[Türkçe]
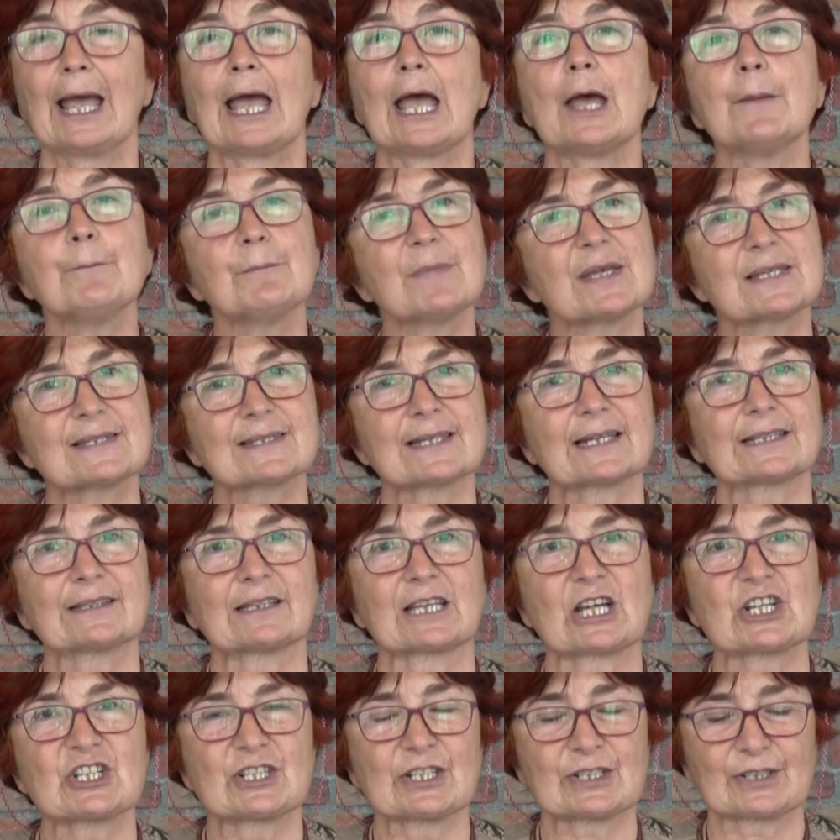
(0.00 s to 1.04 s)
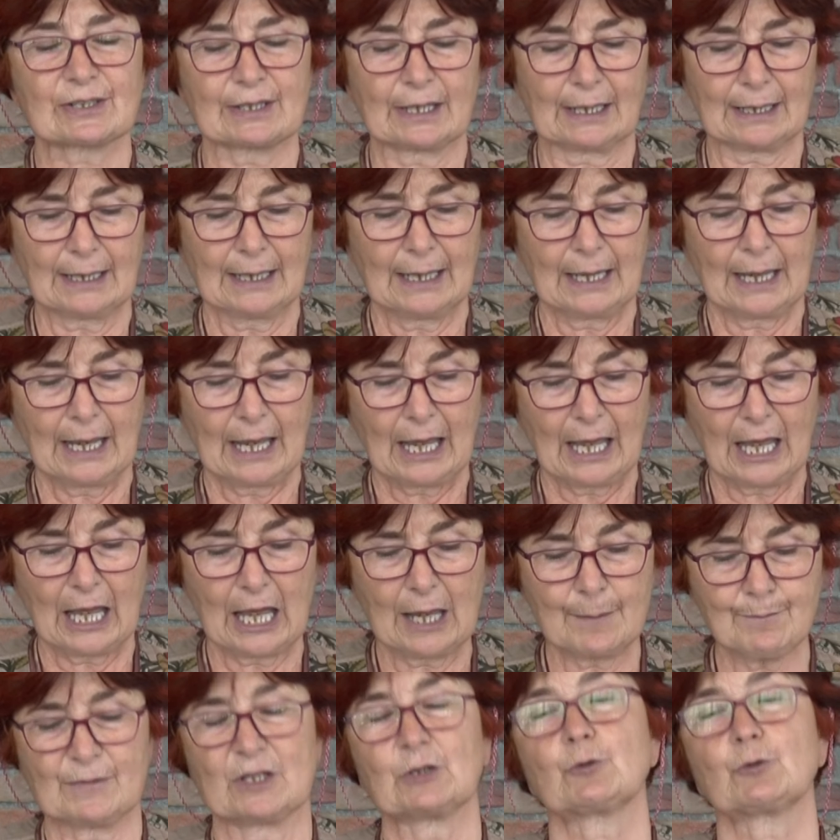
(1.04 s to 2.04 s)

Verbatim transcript: hem meslektaşlarına hem